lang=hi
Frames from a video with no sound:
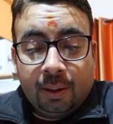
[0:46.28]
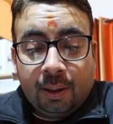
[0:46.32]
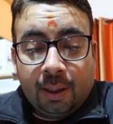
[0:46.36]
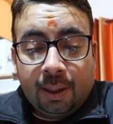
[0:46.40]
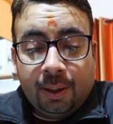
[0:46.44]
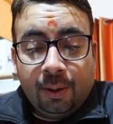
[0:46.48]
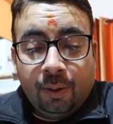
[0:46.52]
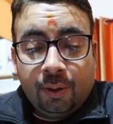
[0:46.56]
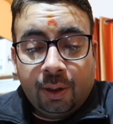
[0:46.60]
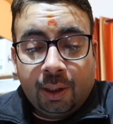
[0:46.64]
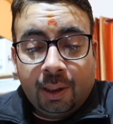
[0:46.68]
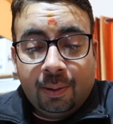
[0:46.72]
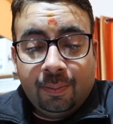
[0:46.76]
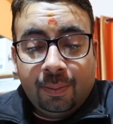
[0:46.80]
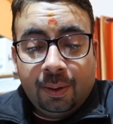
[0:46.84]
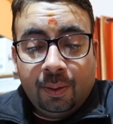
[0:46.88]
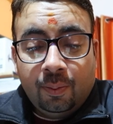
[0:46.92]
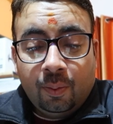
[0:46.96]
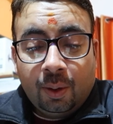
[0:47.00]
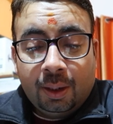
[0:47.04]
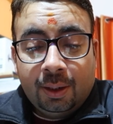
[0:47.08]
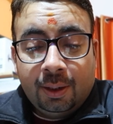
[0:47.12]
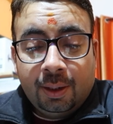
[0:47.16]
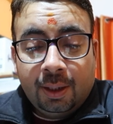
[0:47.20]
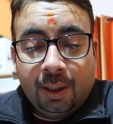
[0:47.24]
hello tell me
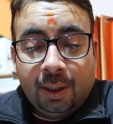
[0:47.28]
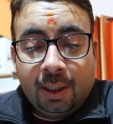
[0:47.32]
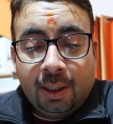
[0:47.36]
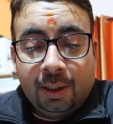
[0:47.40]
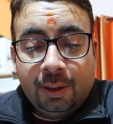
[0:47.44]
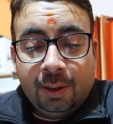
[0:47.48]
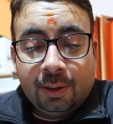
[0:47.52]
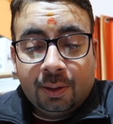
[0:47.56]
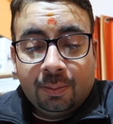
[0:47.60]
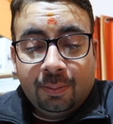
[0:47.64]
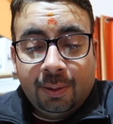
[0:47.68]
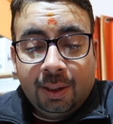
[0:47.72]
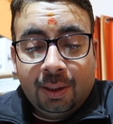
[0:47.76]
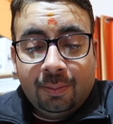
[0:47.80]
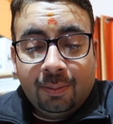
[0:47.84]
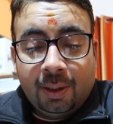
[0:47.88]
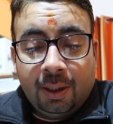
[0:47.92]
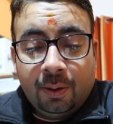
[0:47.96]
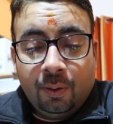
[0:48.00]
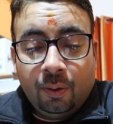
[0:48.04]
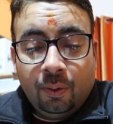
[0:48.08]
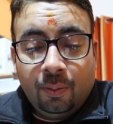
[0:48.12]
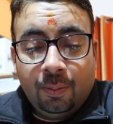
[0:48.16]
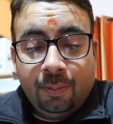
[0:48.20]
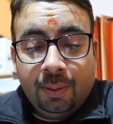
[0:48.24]
one thing i just made my
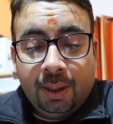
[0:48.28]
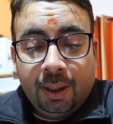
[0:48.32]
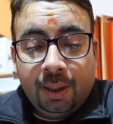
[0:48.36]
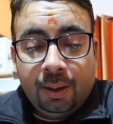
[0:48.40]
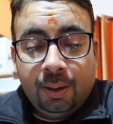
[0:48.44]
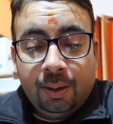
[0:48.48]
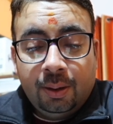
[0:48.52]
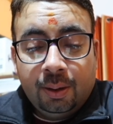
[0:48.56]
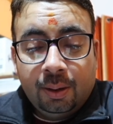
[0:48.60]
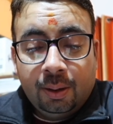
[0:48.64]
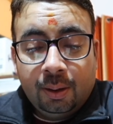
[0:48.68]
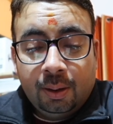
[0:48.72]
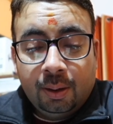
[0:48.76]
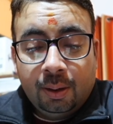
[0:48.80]
homemade